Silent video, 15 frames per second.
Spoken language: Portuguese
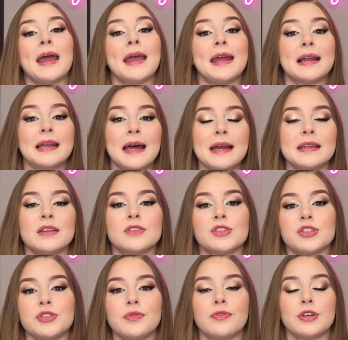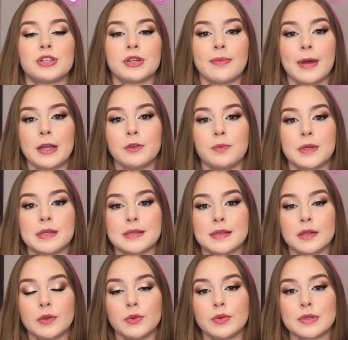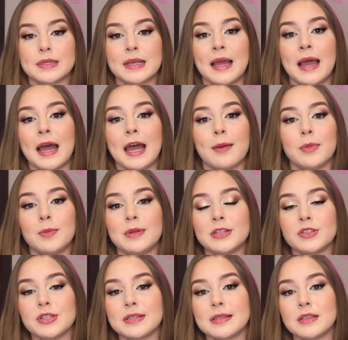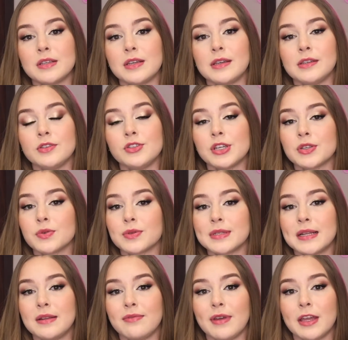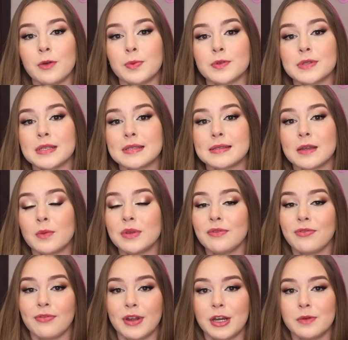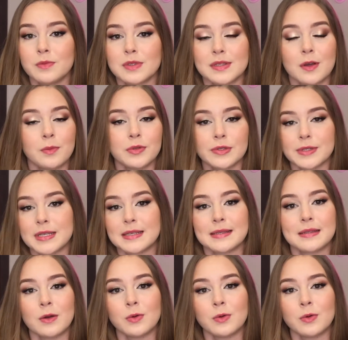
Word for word: É lá que a gente foi chamado para ser luz. A Bíblia diz que Jesus ele veio para os que estão enfermos, não para os que estão